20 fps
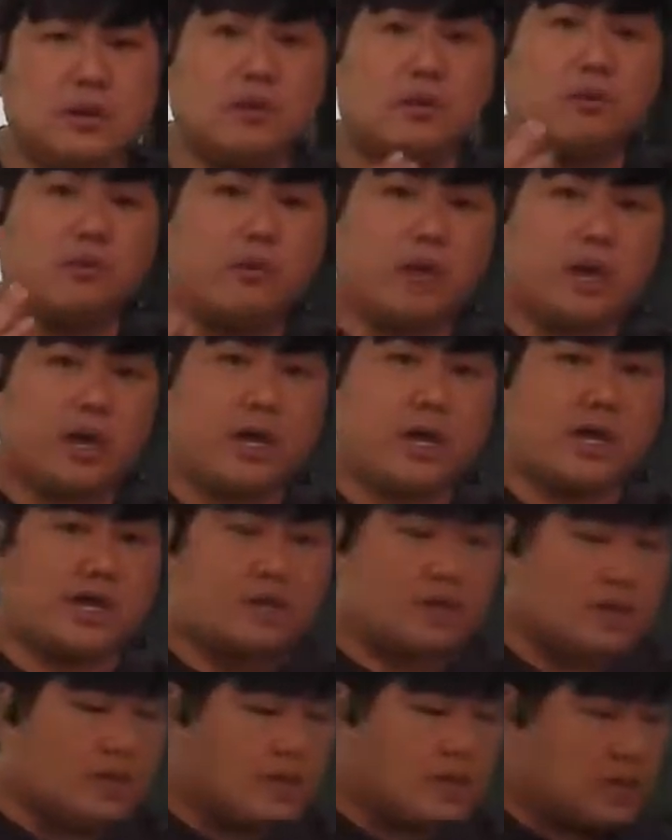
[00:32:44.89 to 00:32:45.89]
왜
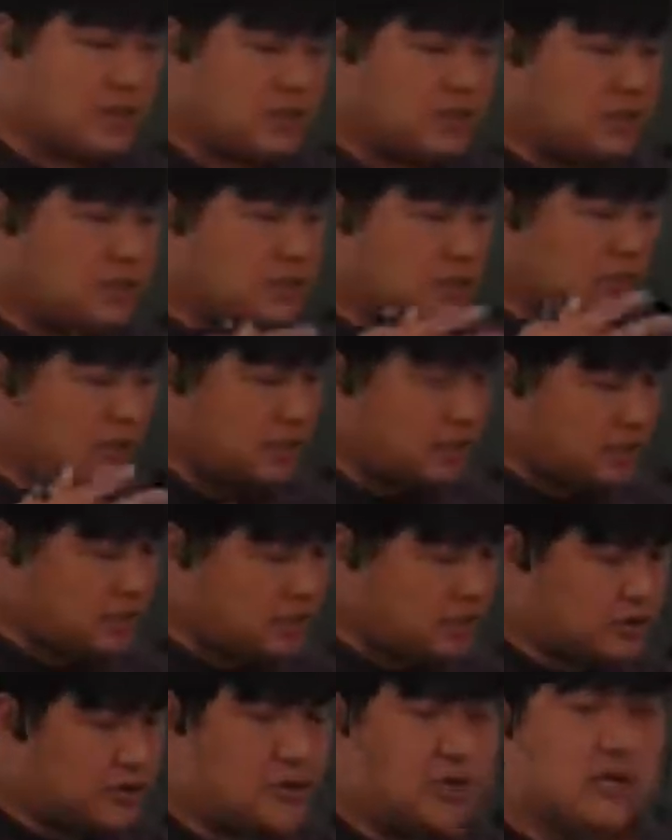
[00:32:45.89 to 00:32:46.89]
인간은 이런
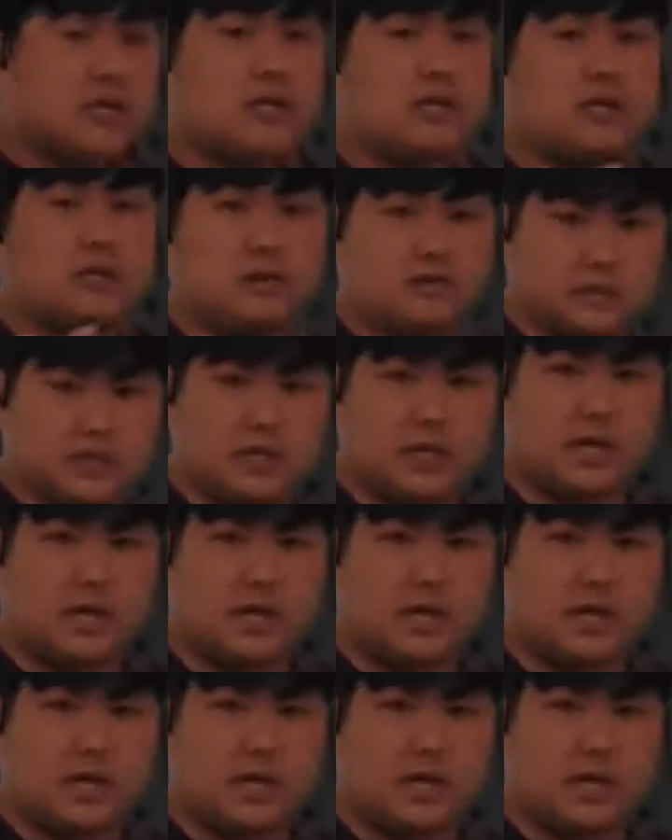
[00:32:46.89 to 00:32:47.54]
결정을 하게 될 것인가?